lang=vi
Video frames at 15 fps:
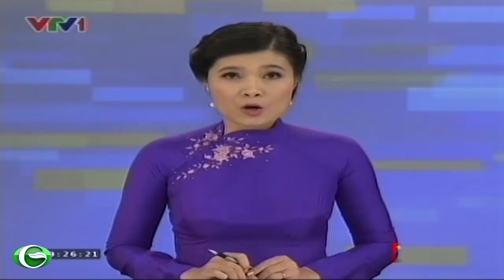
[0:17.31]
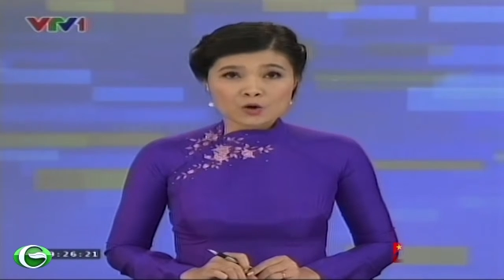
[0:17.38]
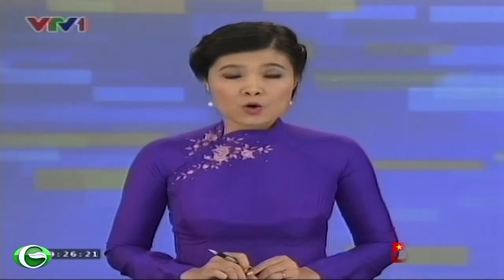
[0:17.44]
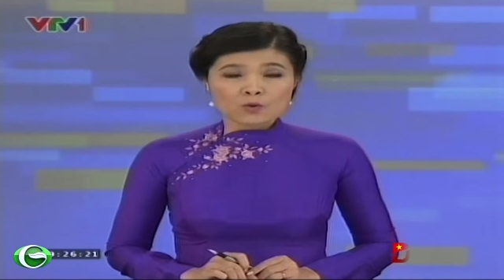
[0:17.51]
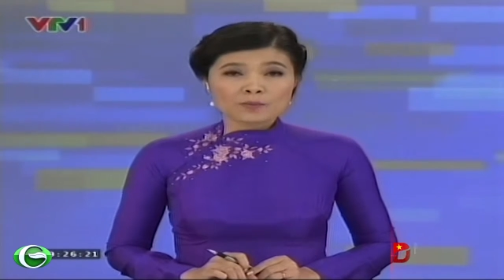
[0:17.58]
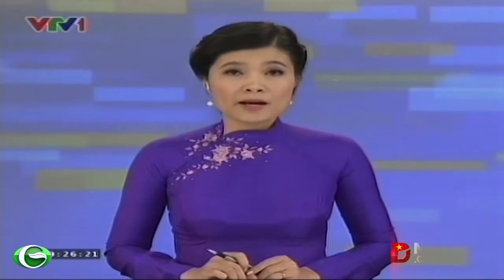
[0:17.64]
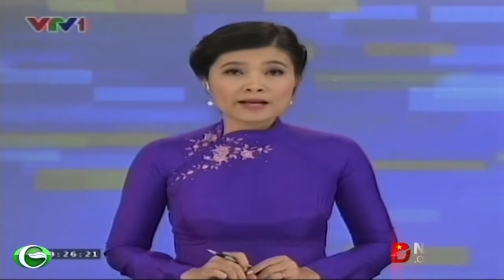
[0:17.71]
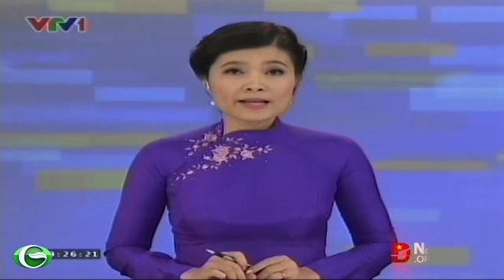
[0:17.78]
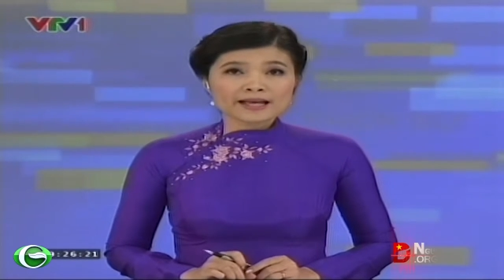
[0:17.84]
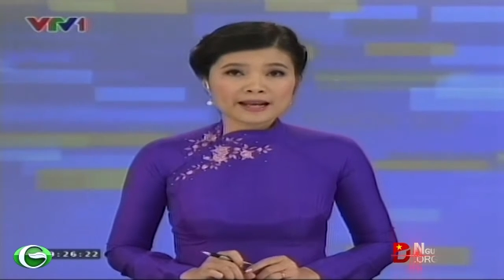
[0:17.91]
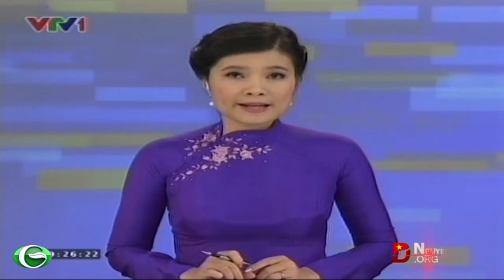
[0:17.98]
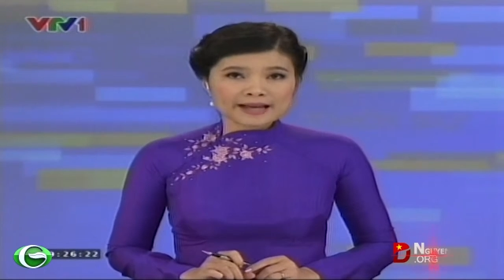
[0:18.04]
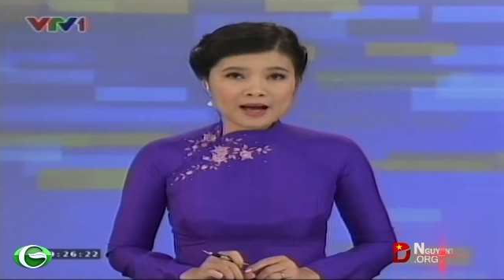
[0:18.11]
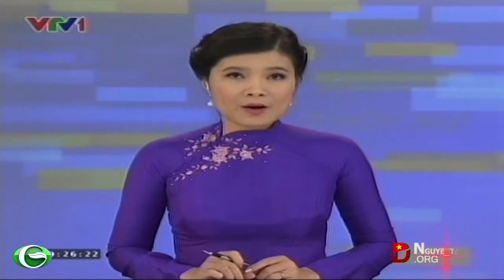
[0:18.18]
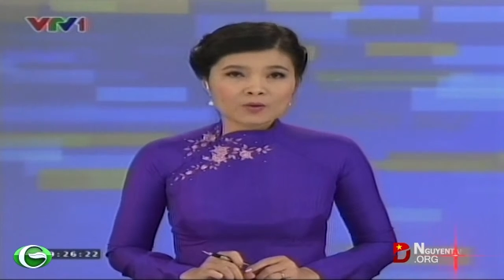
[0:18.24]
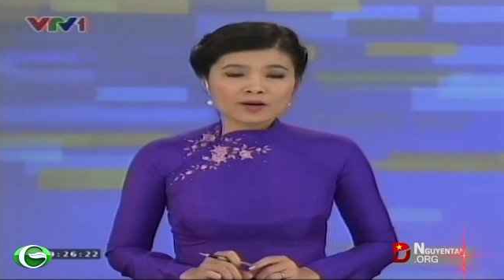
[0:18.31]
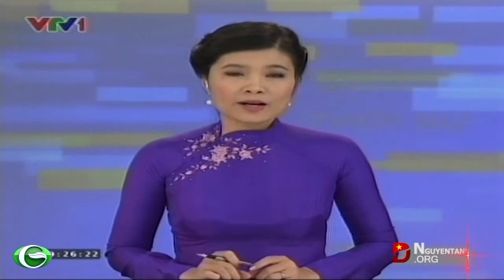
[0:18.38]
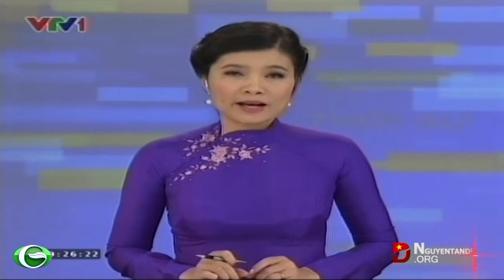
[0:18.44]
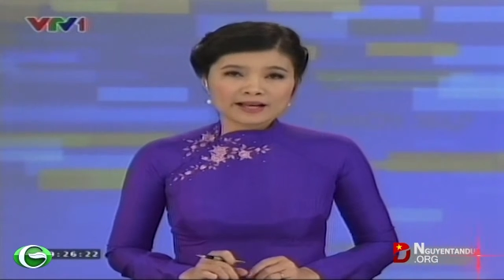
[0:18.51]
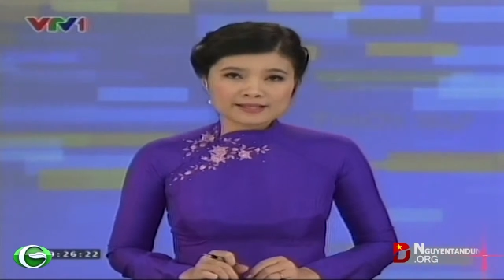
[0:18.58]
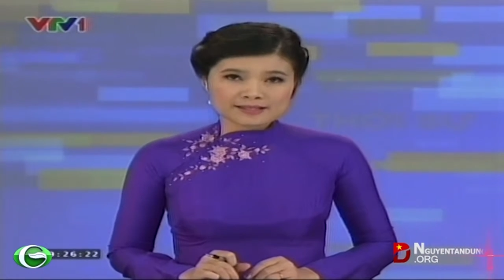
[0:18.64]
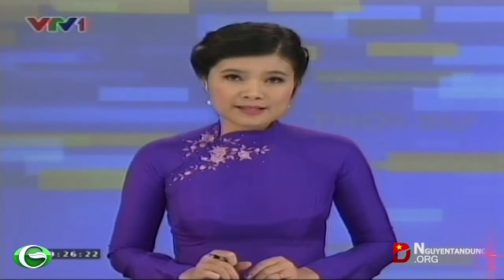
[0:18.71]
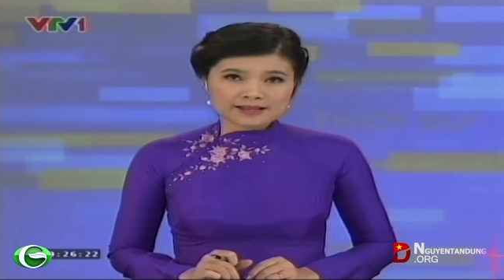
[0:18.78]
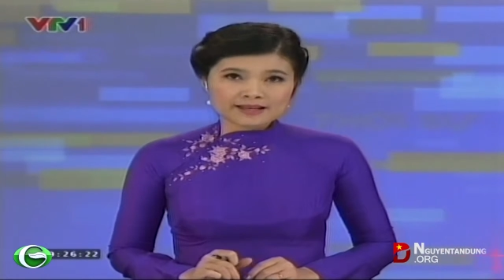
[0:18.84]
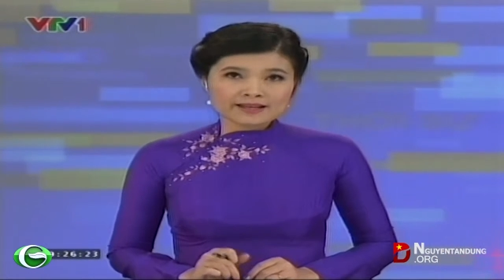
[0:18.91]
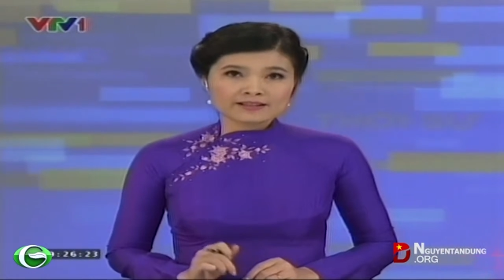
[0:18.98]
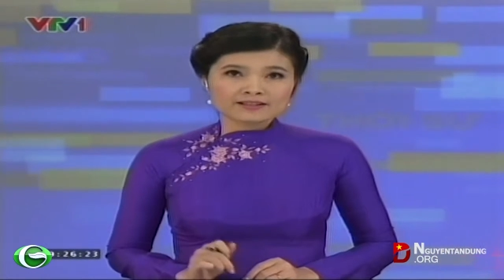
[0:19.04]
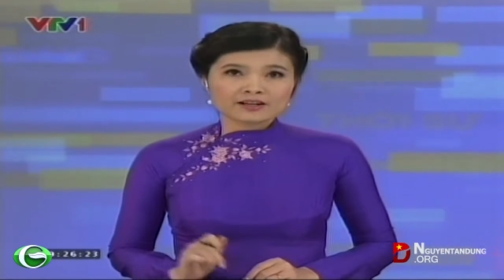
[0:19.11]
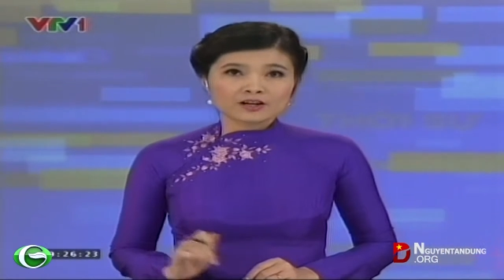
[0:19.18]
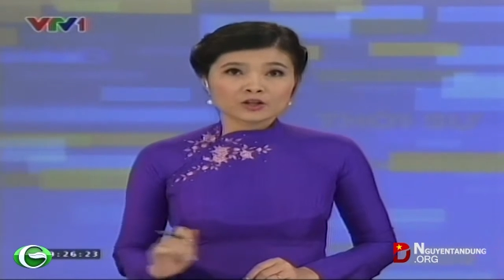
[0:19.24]
gồm các nhà lãnh đạo, nghệ sĩ,
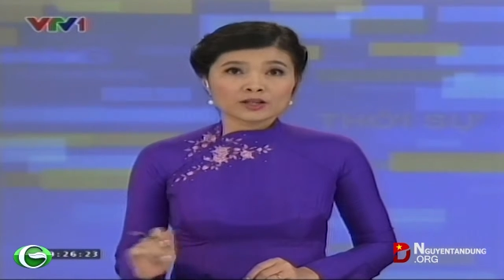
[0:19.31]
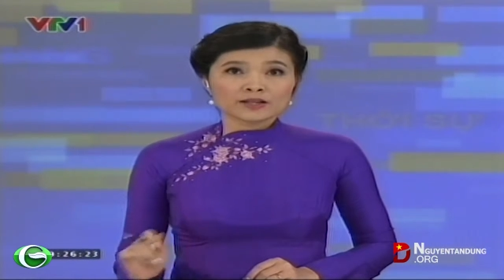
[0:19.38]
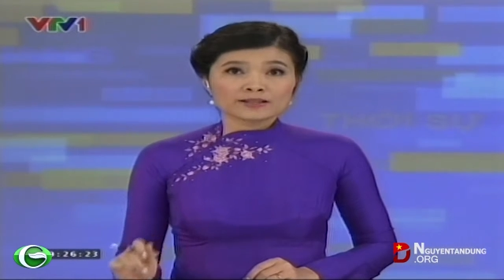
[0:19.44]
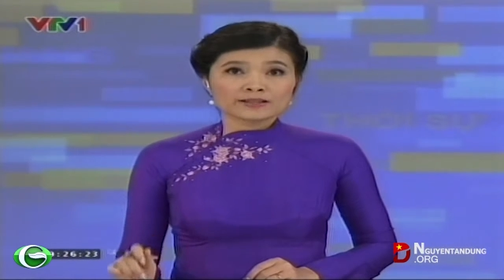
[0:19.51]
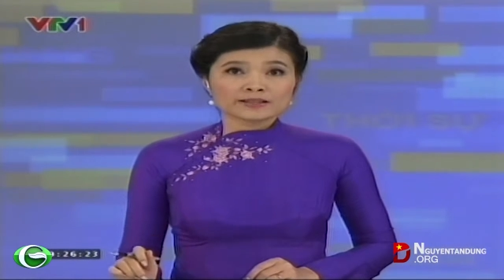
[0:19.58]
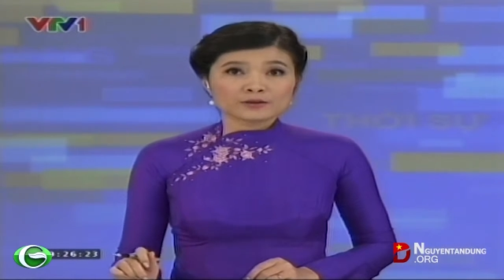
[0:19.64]
người có thành